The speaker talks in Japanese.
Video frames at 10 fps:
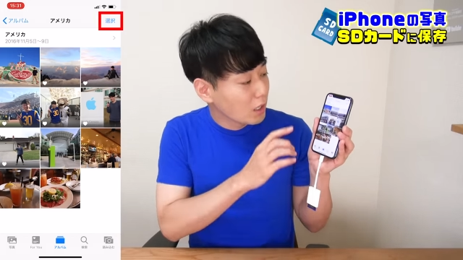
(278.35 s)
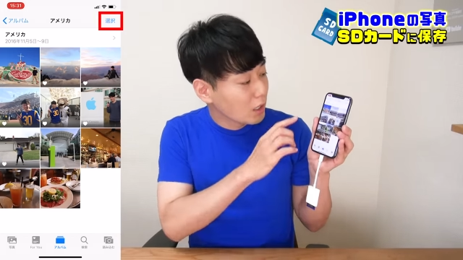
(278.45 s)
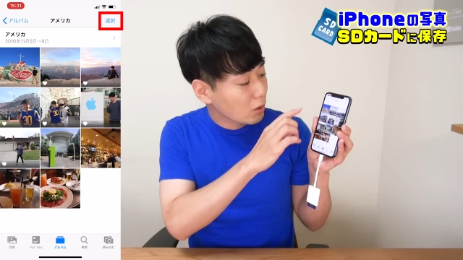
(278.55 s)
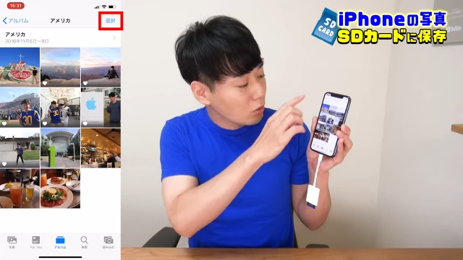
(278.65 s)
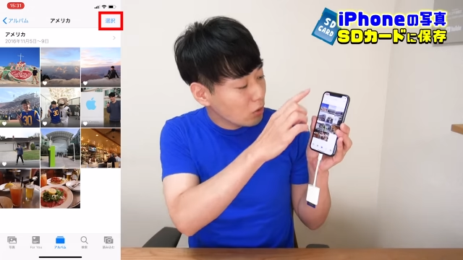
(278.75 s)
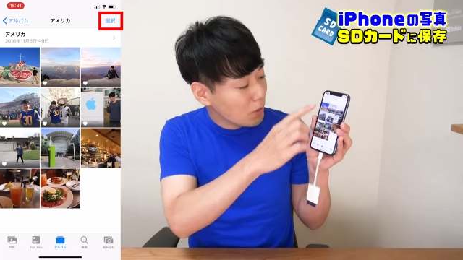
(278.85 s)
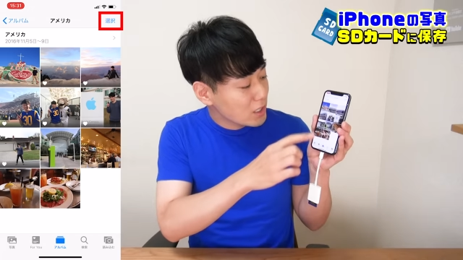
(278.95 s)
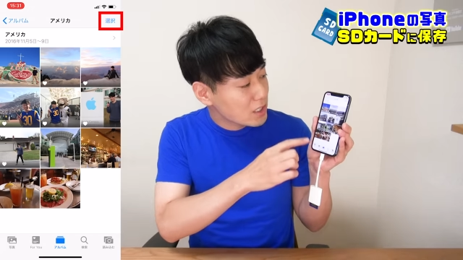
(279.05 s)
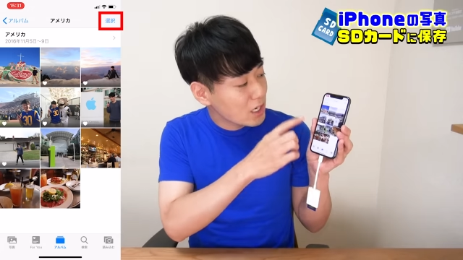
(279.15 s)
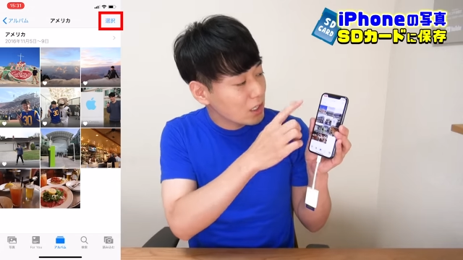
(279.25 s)
えー、このまあ
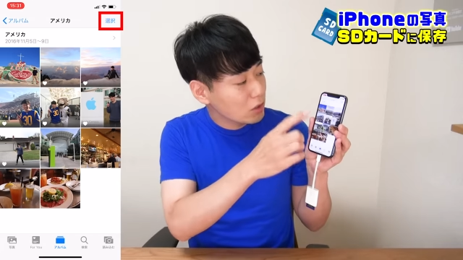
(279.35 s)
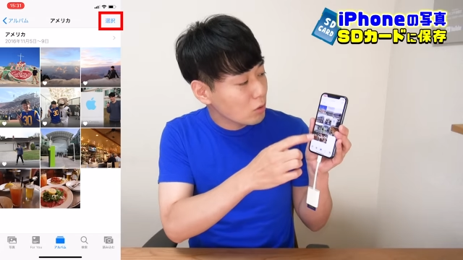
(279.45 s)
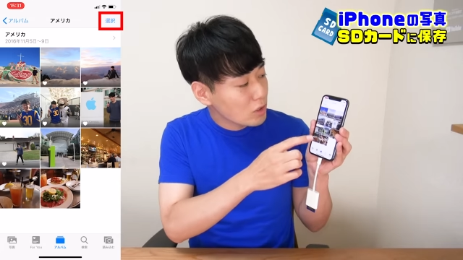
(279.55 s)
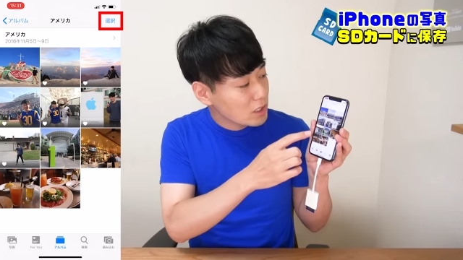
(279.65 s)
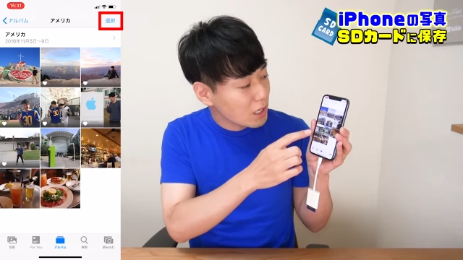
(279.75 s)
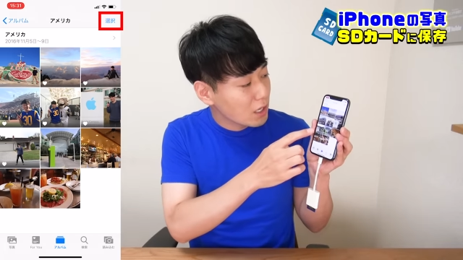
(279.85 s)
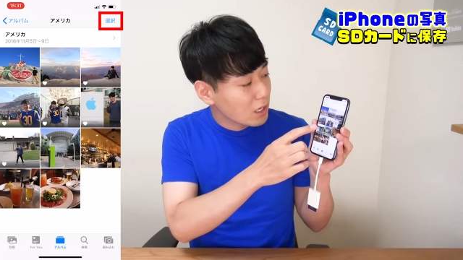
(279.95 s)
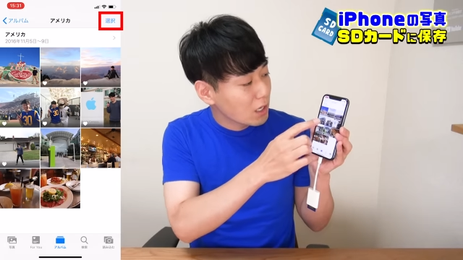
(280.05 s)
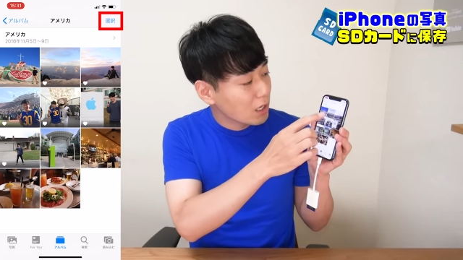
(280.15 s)
一覧表示で、